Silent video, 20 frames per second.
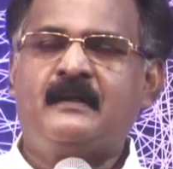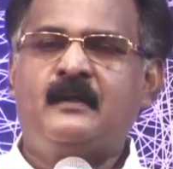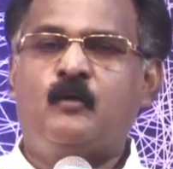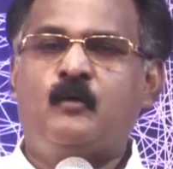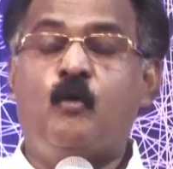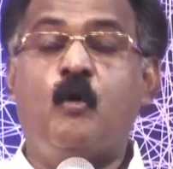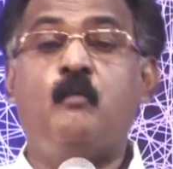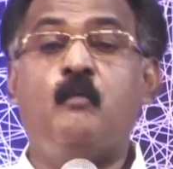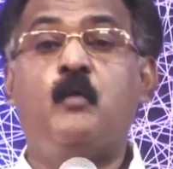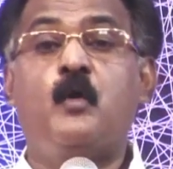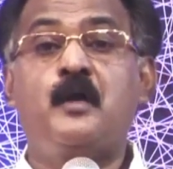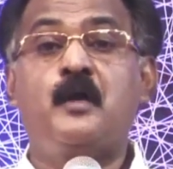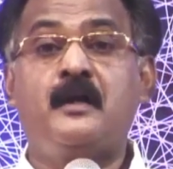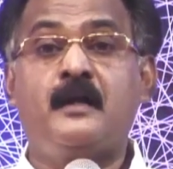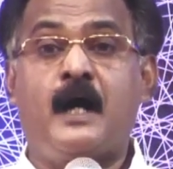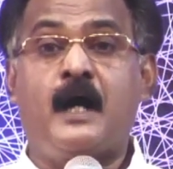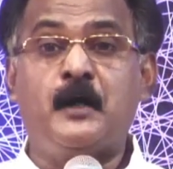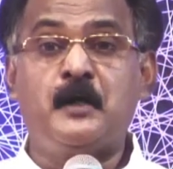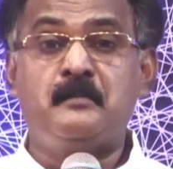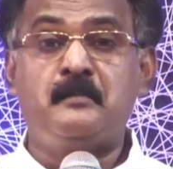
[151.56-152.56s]
ஒவ்வொரு
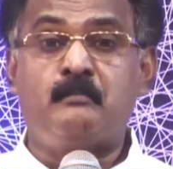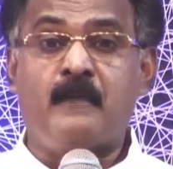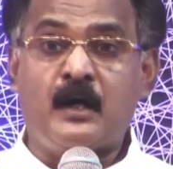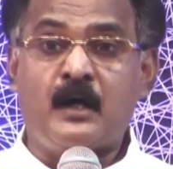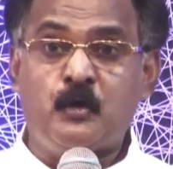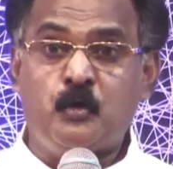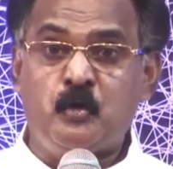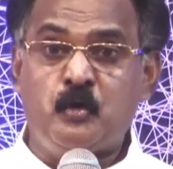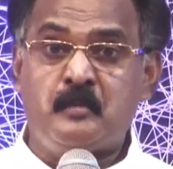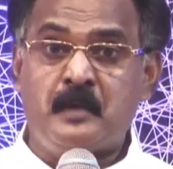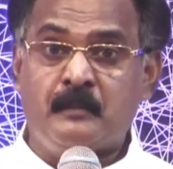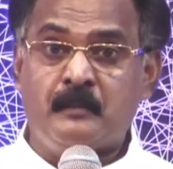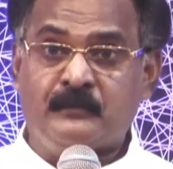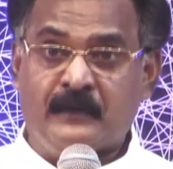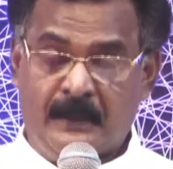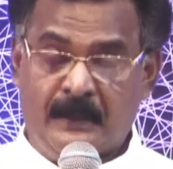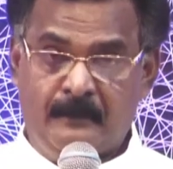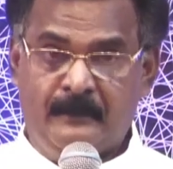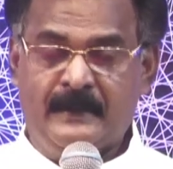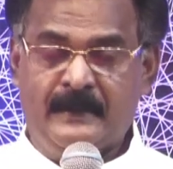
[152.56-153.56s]
நாளும் மறுரூபம்
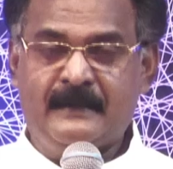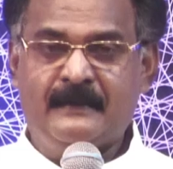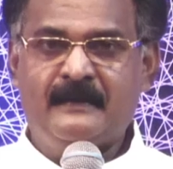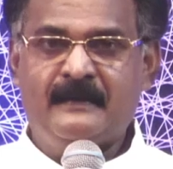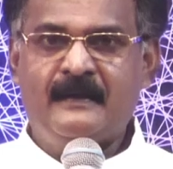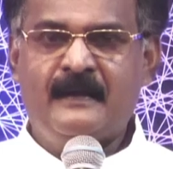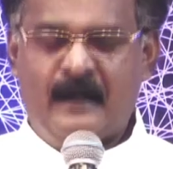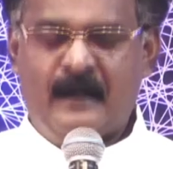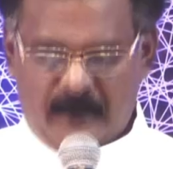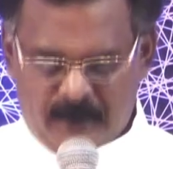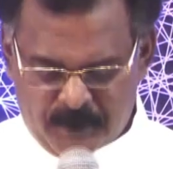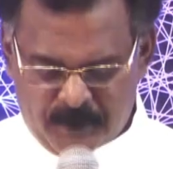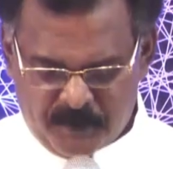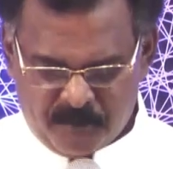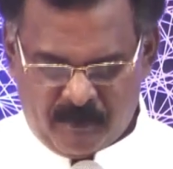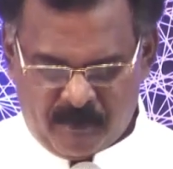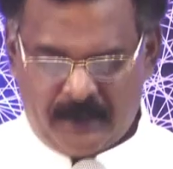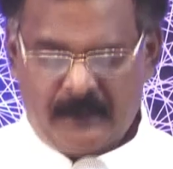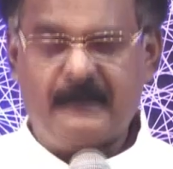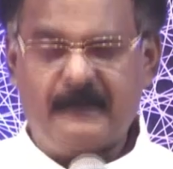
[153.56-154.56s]
தேவை இனி
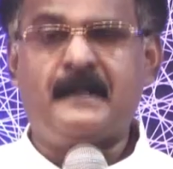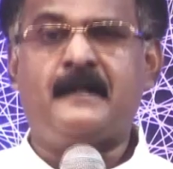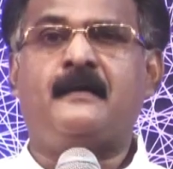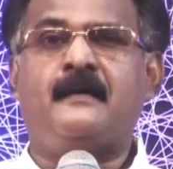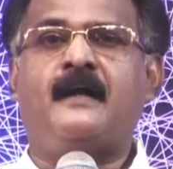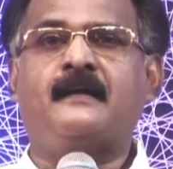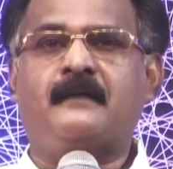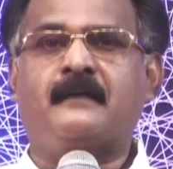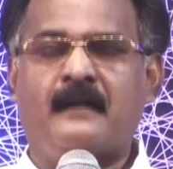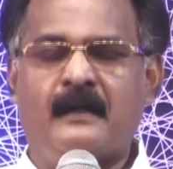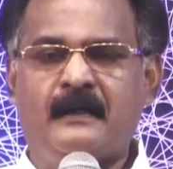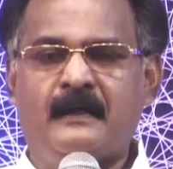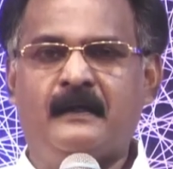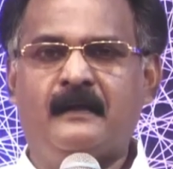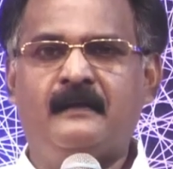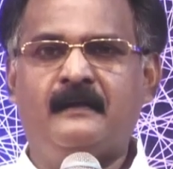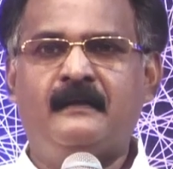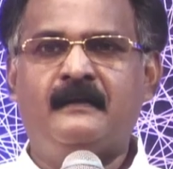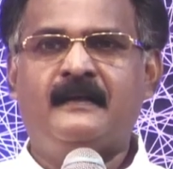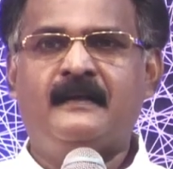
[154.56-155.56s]
வருகிற நாட்களில்
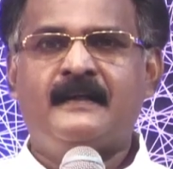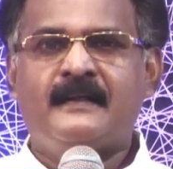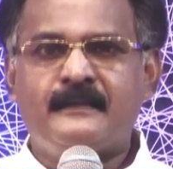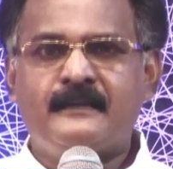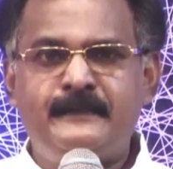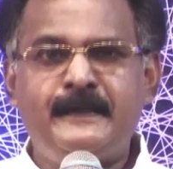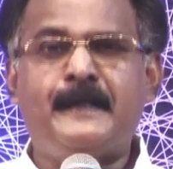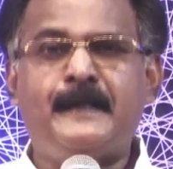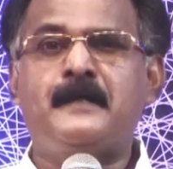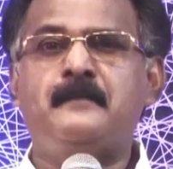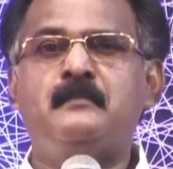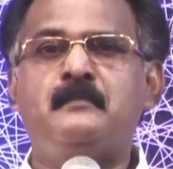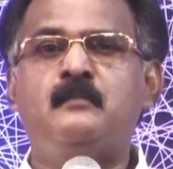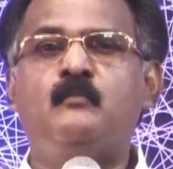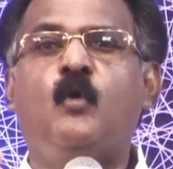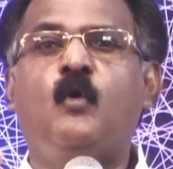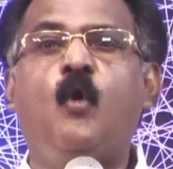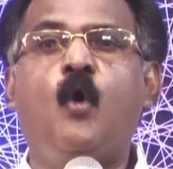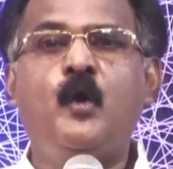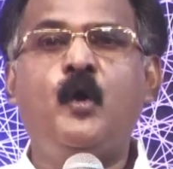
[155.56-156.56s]
தினமும்
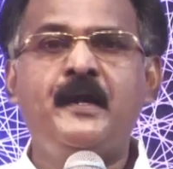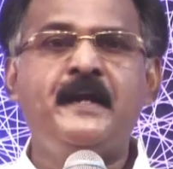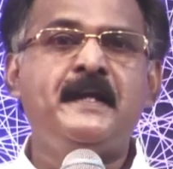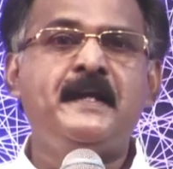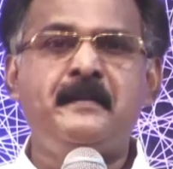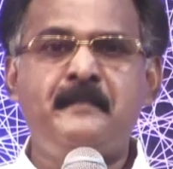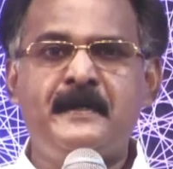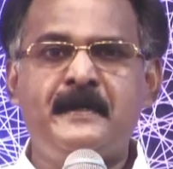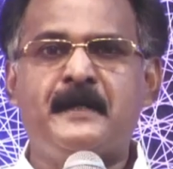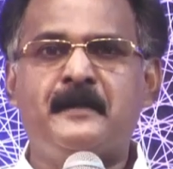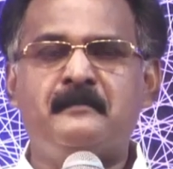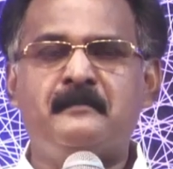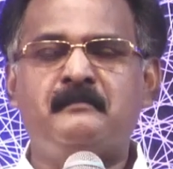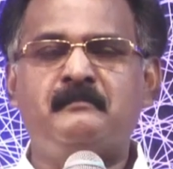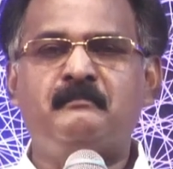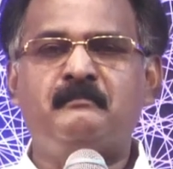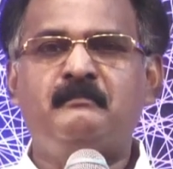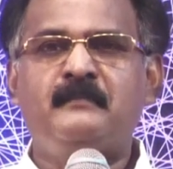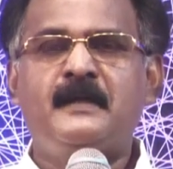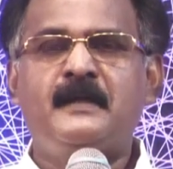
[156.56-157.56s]
ஒரு நிமிடம்
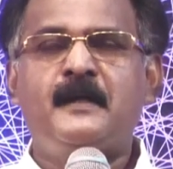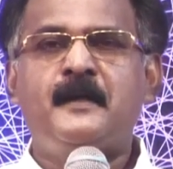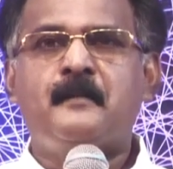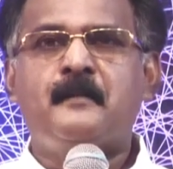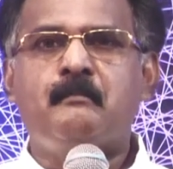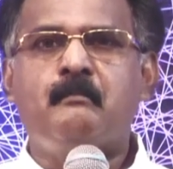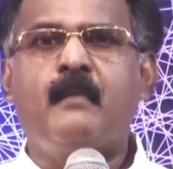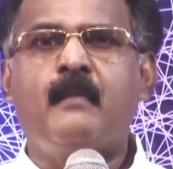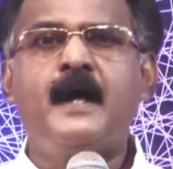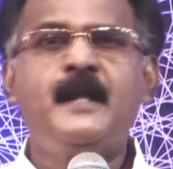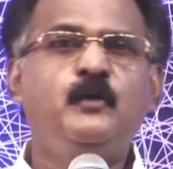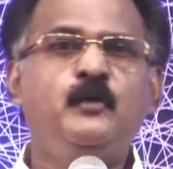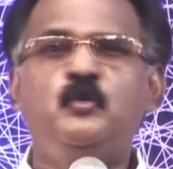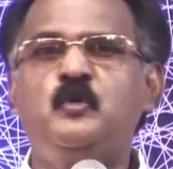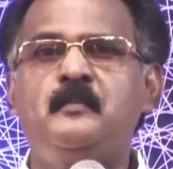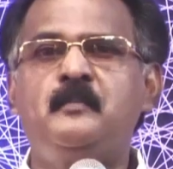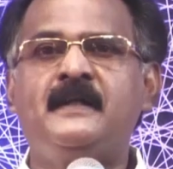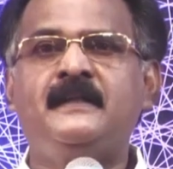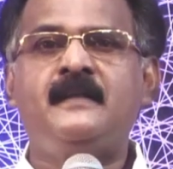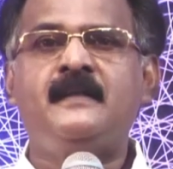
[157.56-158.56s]

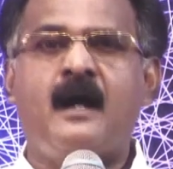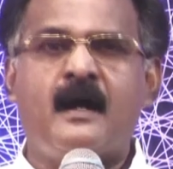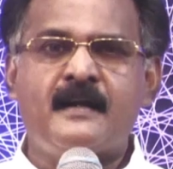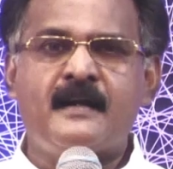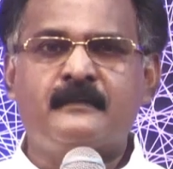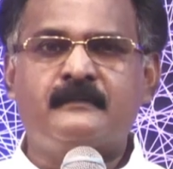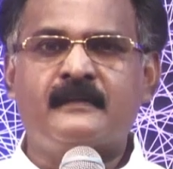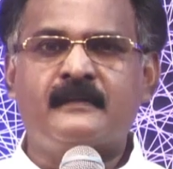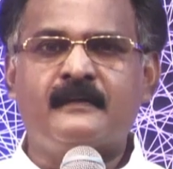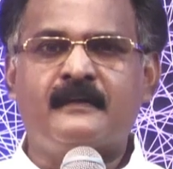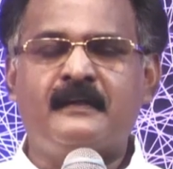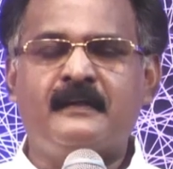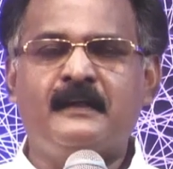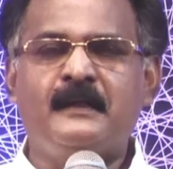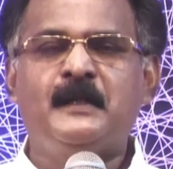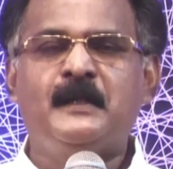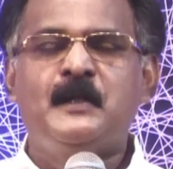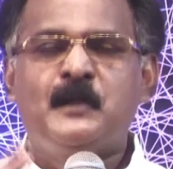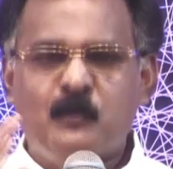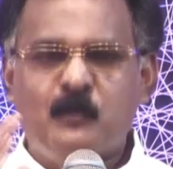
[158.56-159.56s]
மறுரூப தியானத்திற்கு
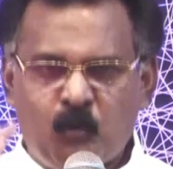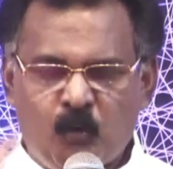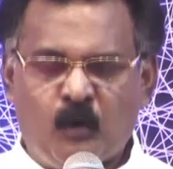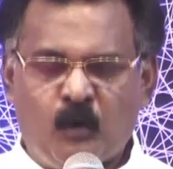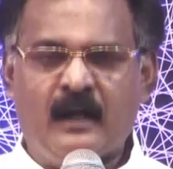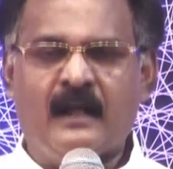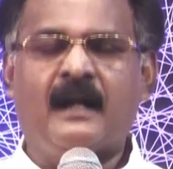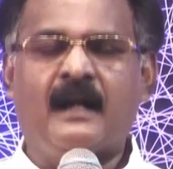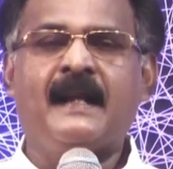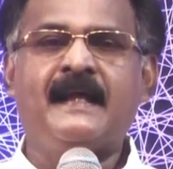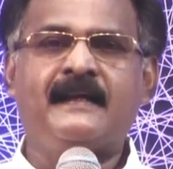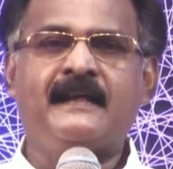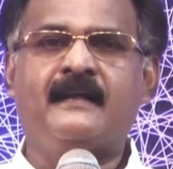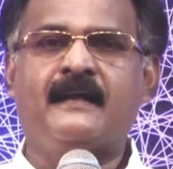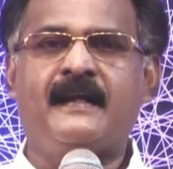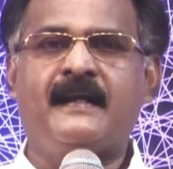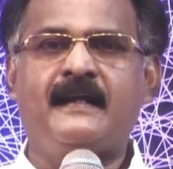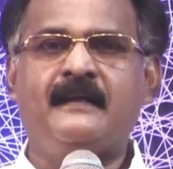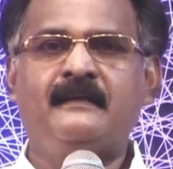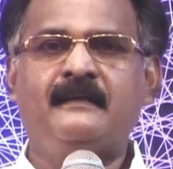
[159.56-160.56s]
உங்களை
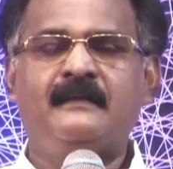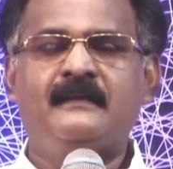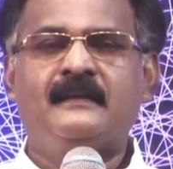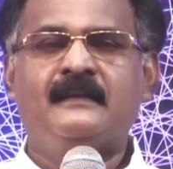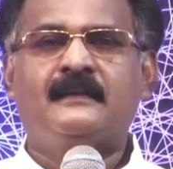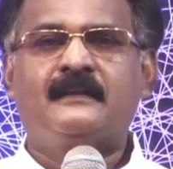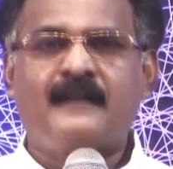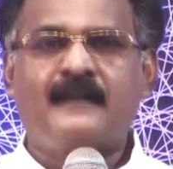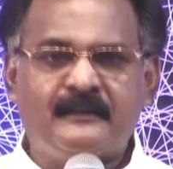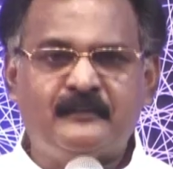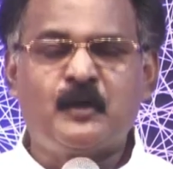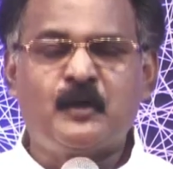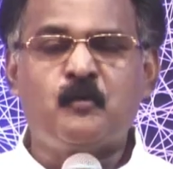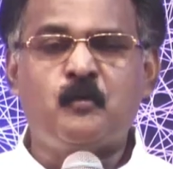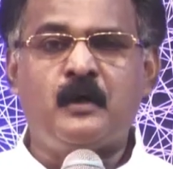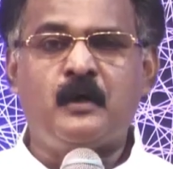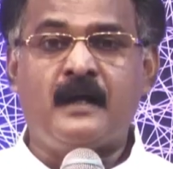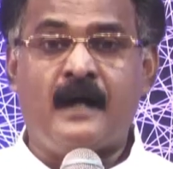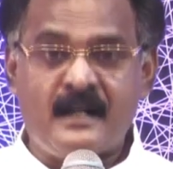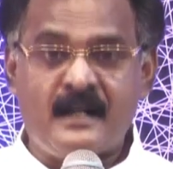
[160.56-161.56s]
அழைக்கிறேன் கத்தர்
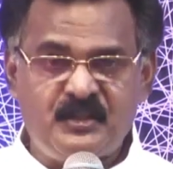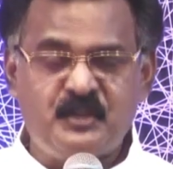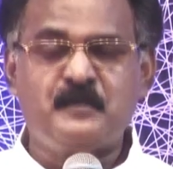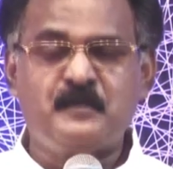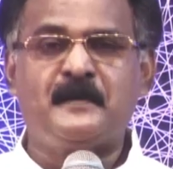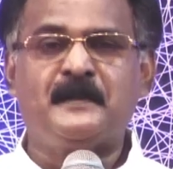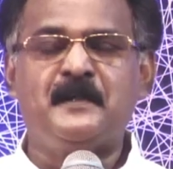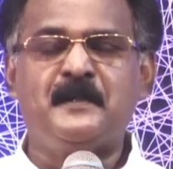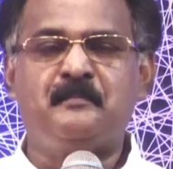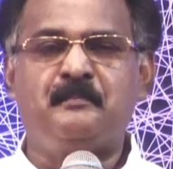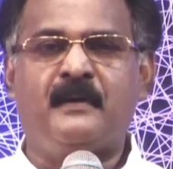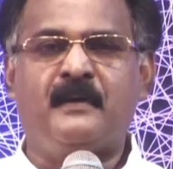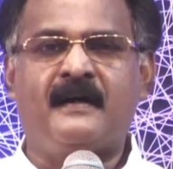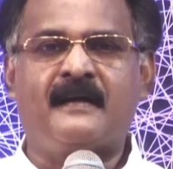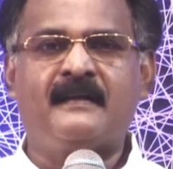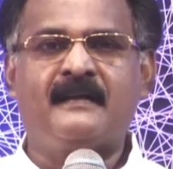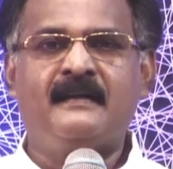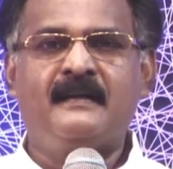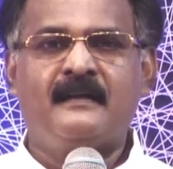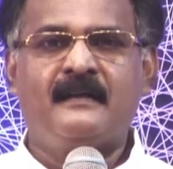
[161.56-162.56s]
உங்களை
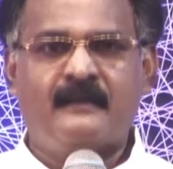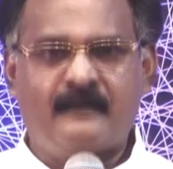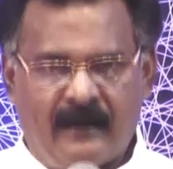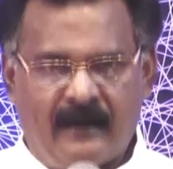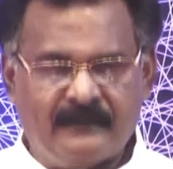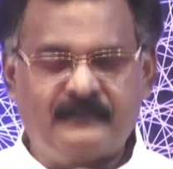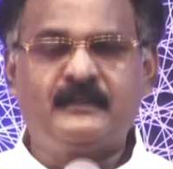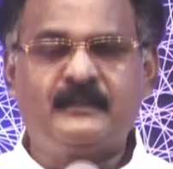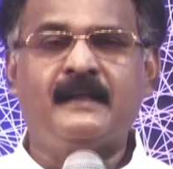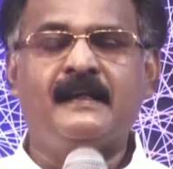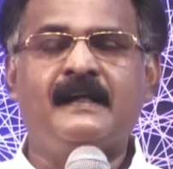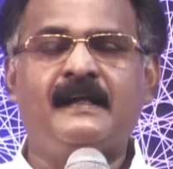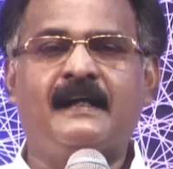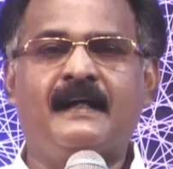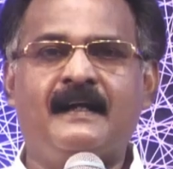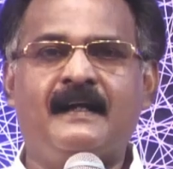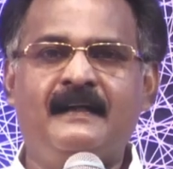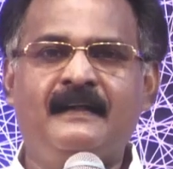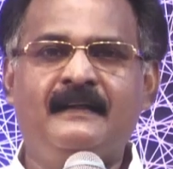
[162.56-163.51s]
ஆசிர்வதிப்பார் காத்திருங்கள்